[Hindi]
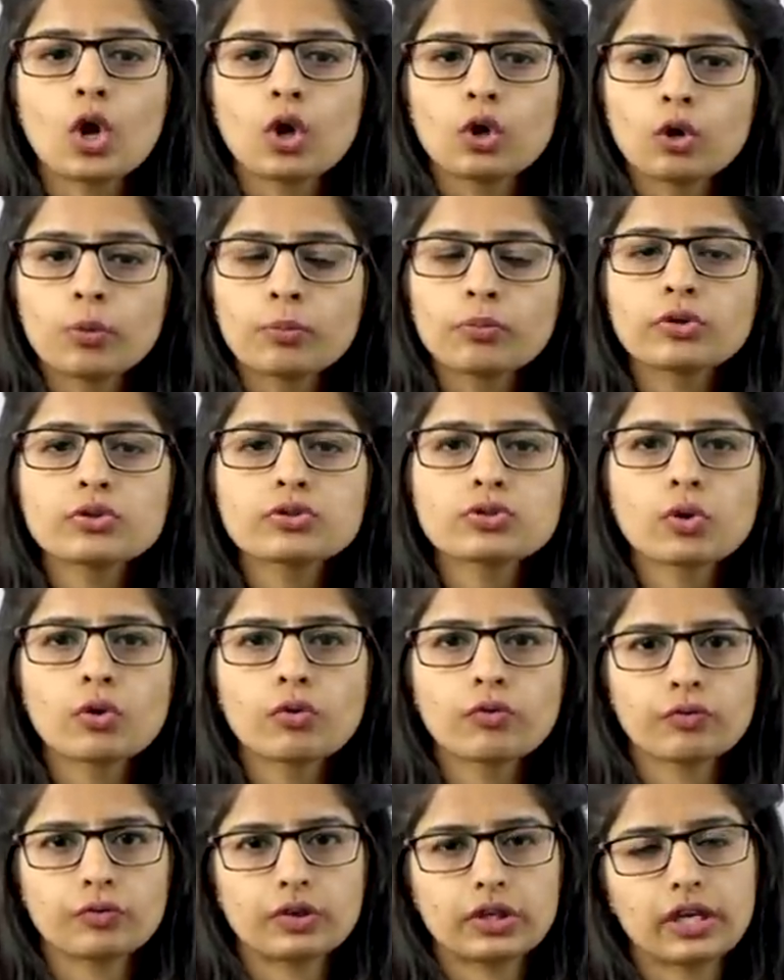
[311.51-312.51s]

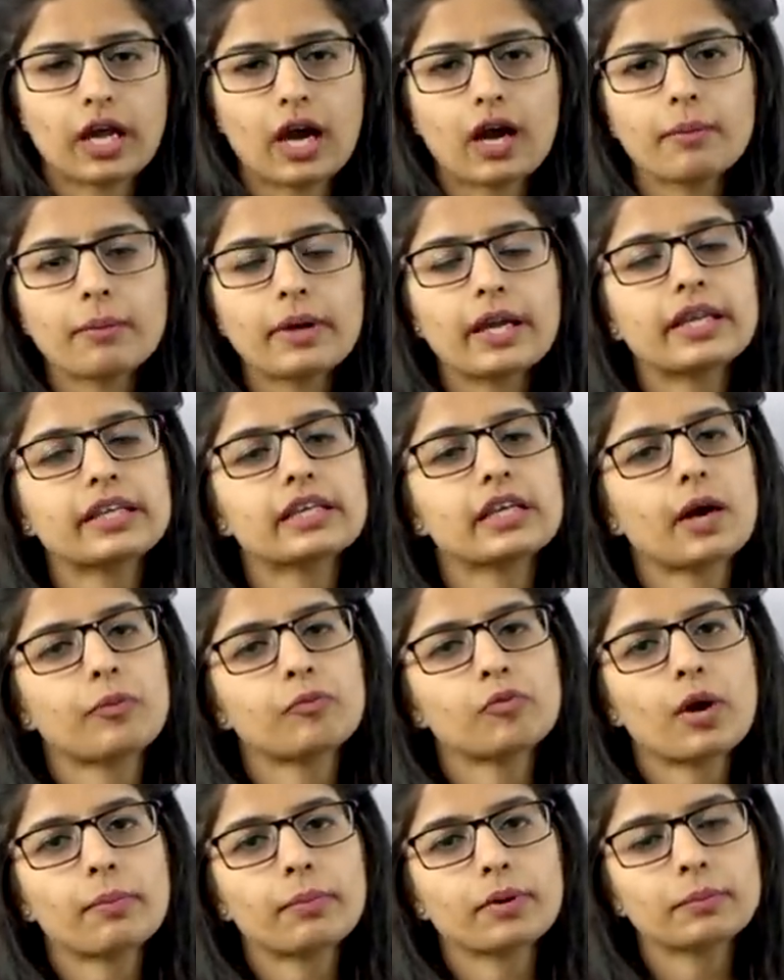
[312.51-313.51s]
लुमनोसोव नाम है ये
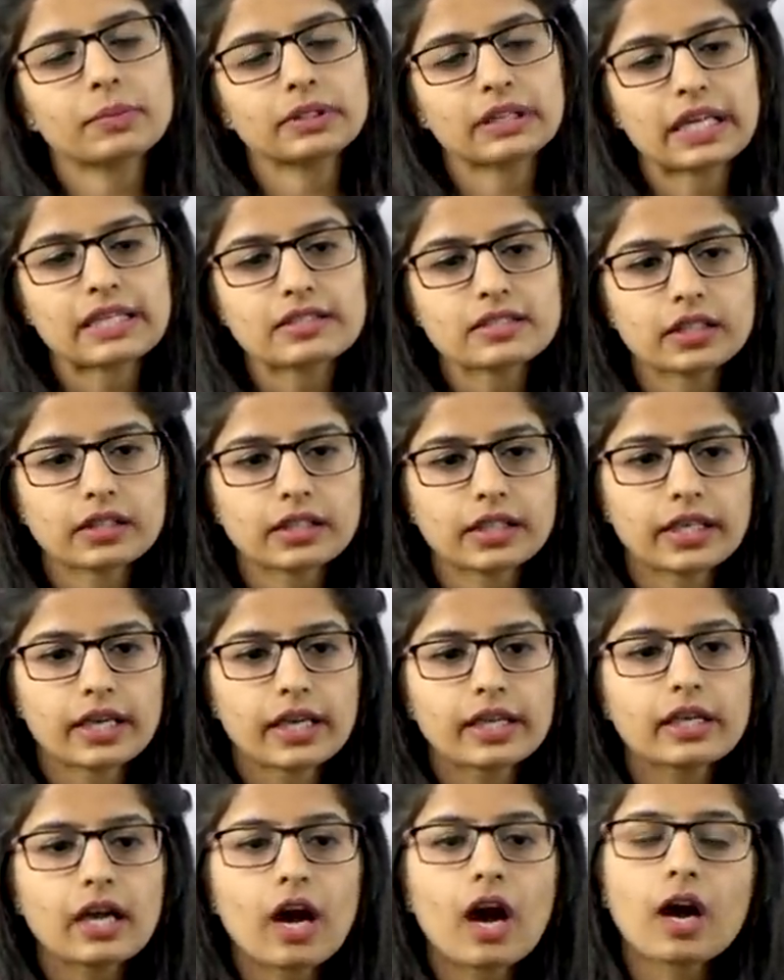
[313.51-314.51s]
आप वहाँ पर बता सकते
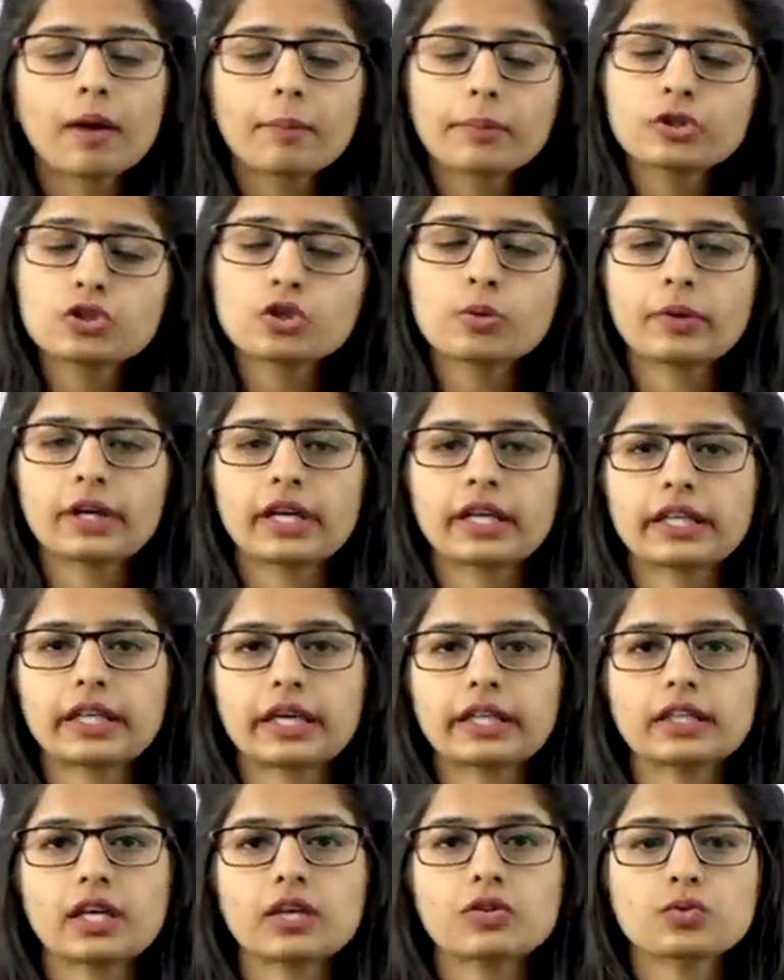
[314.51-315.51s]
हैं यहाँ पर जो हमारा
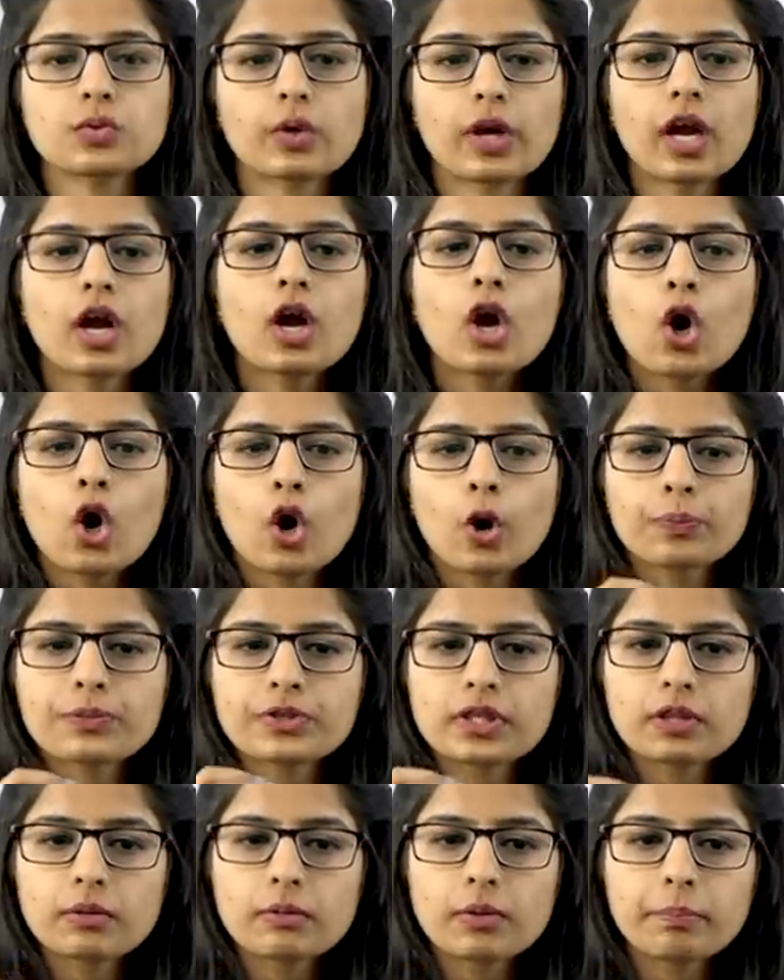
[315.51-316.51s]
करेक्ट आंसर है
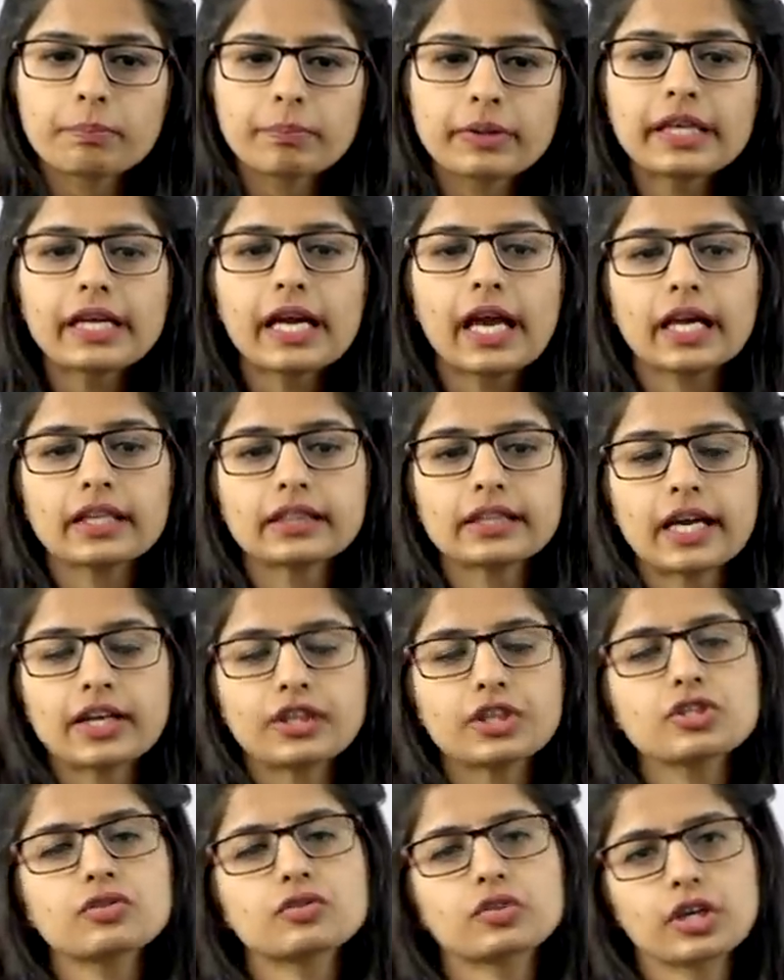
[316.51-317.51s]
ऑप्शन नंबर बी है
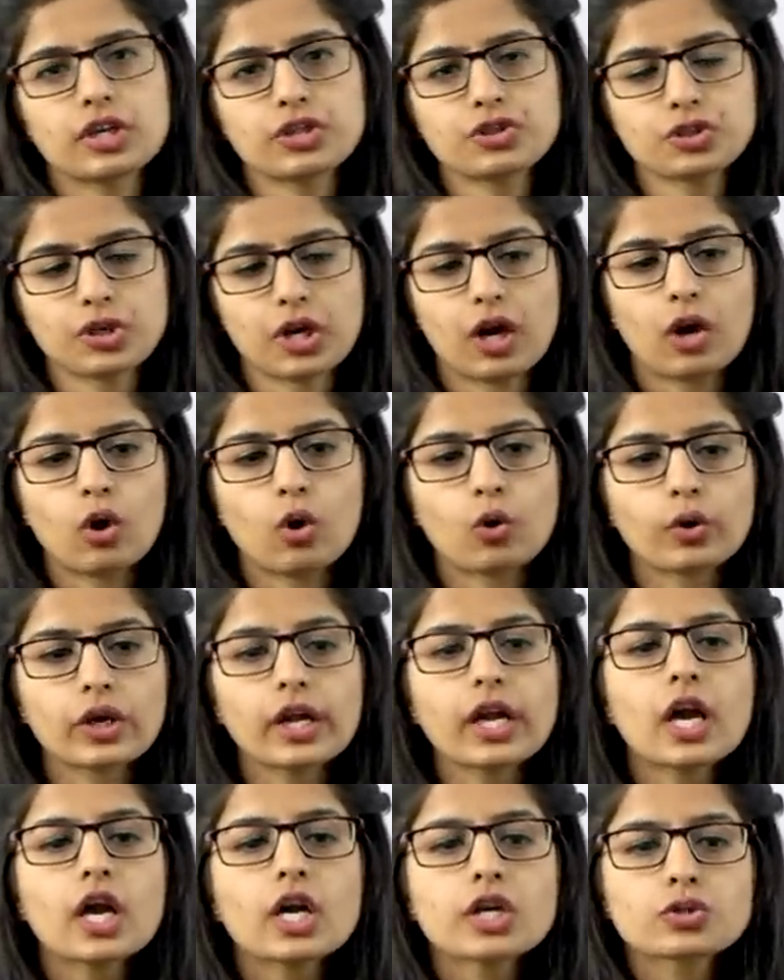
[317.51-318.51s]
दैट इज रशिया
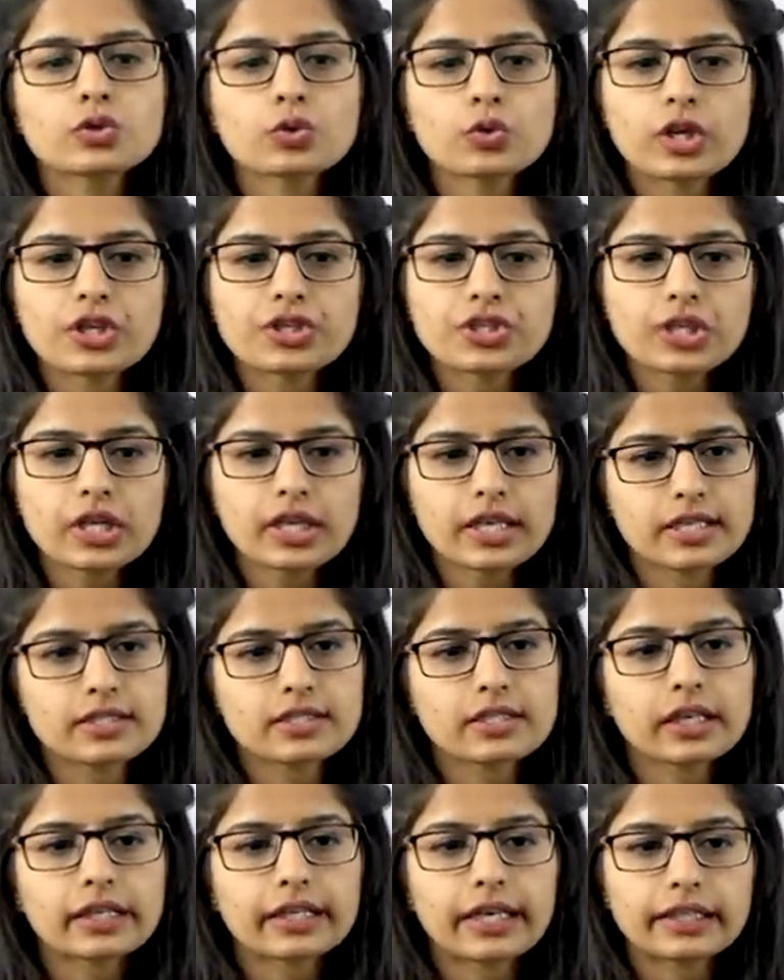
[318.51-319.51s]
ओके सो रशिया इज
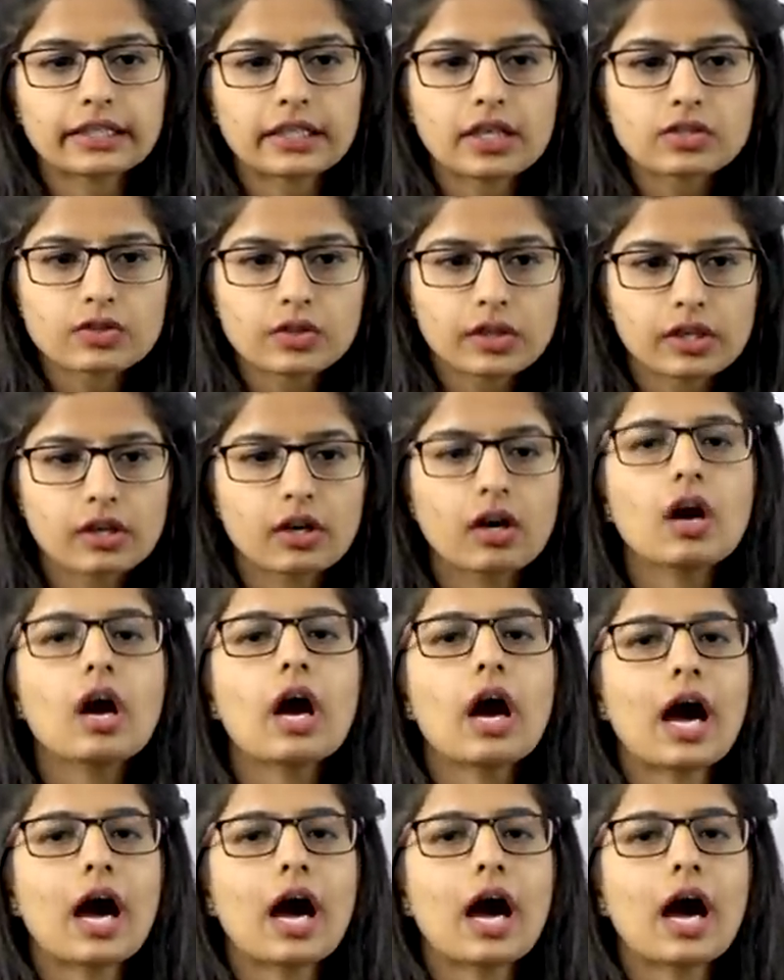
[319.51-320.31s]
द करेक्ट आंसर हियर